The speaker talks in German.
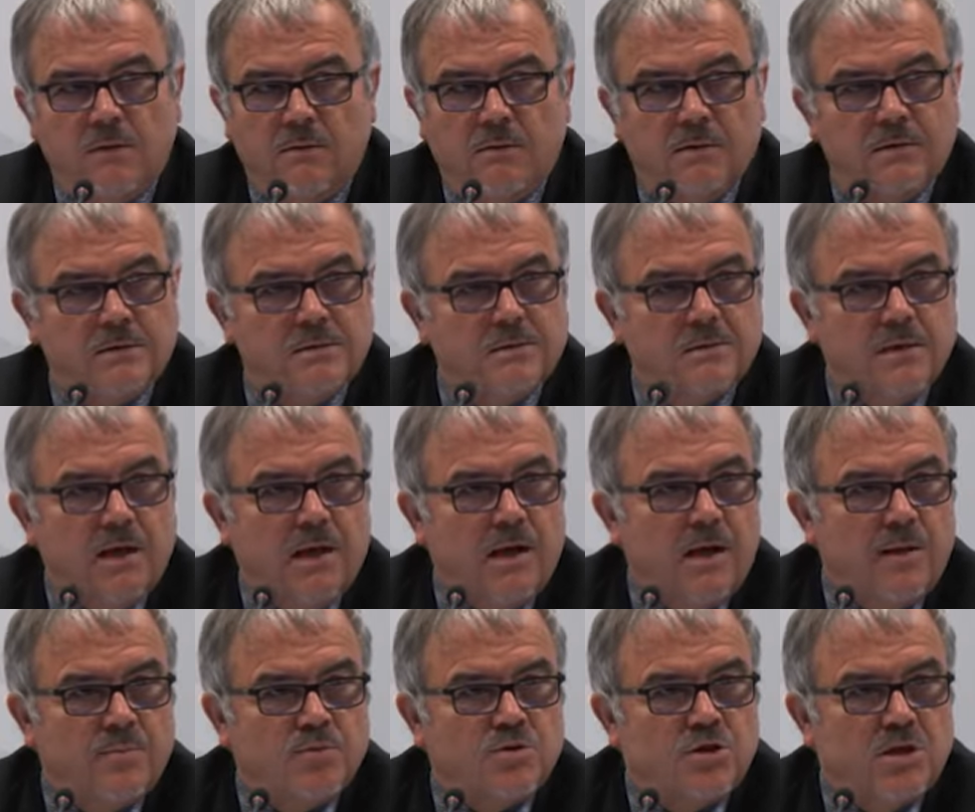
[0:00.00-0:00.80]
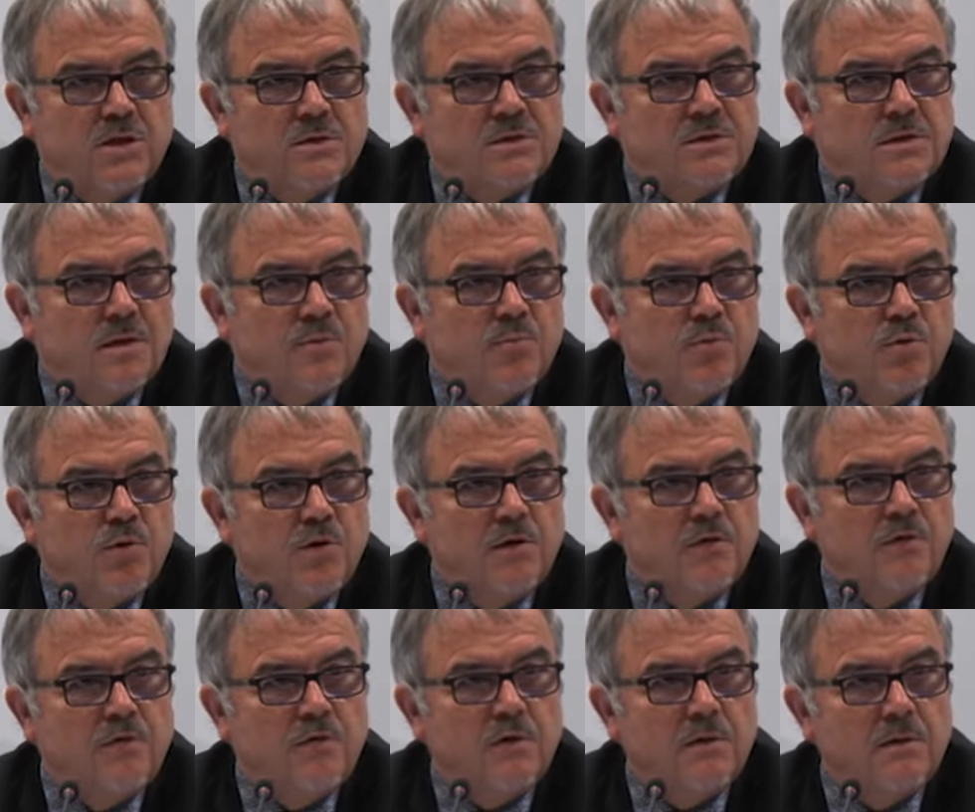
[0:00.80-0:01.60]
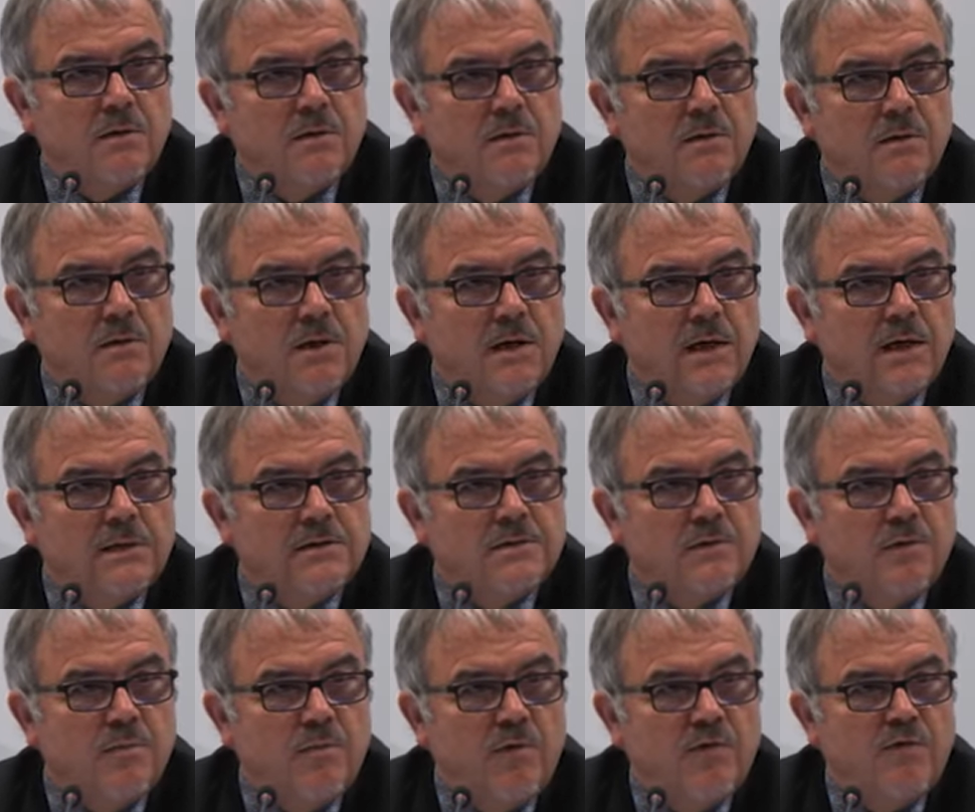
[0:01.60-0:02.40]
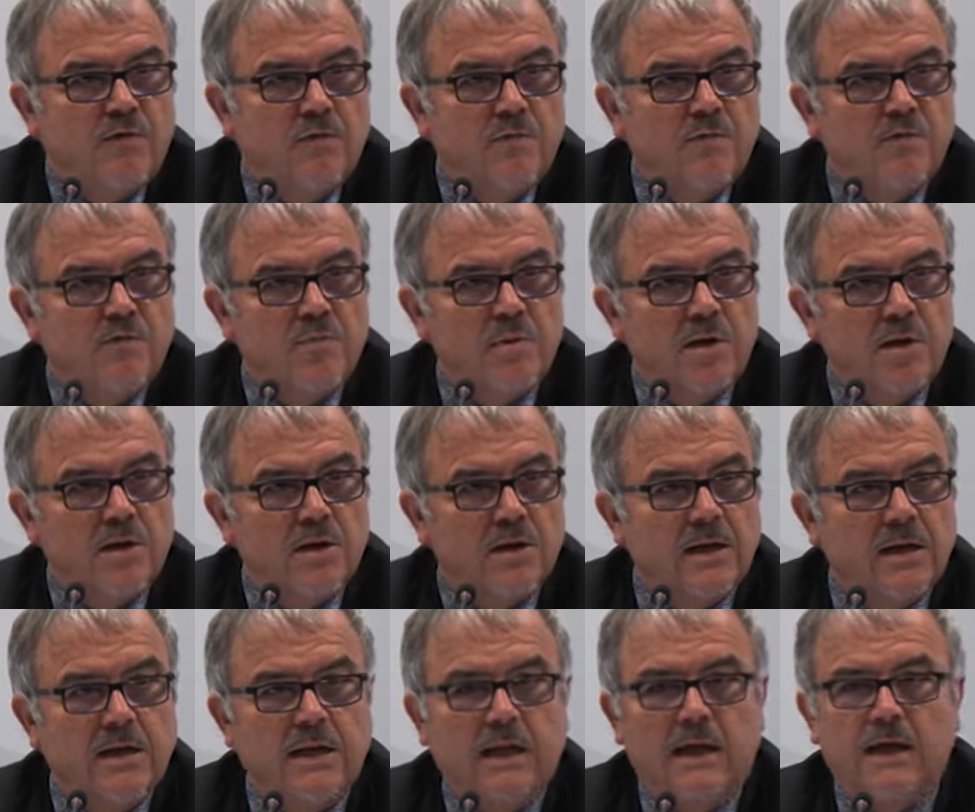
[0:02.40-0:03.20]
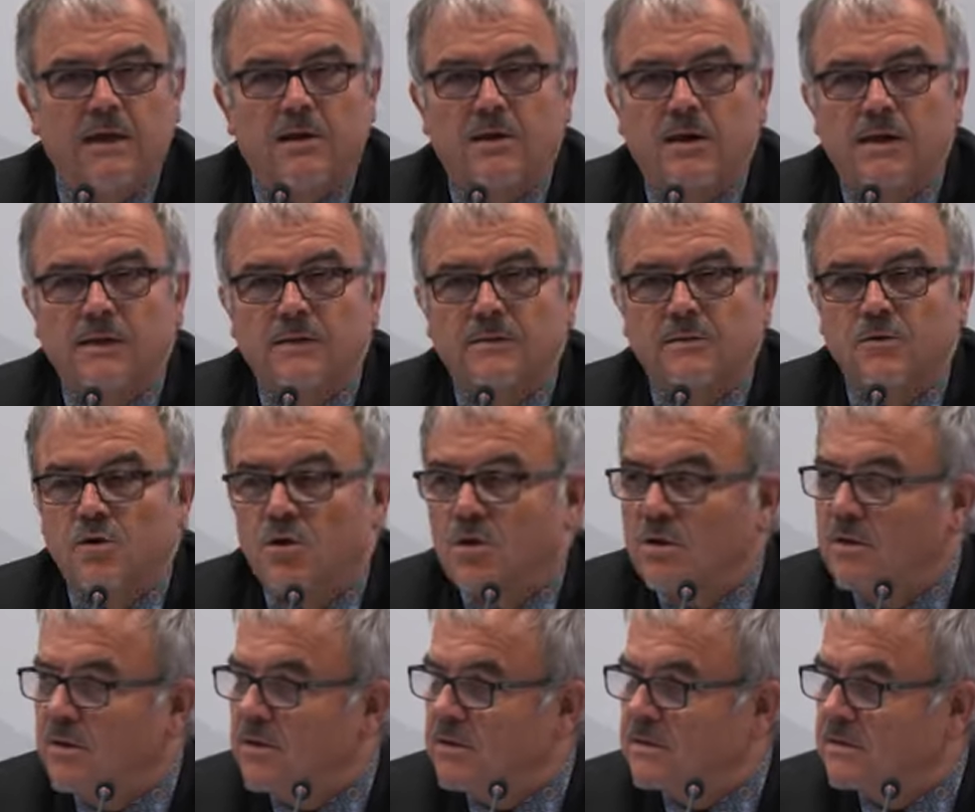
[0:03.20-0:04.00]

das Abstandsgebot von 1,5 Meter nicht einhalten können.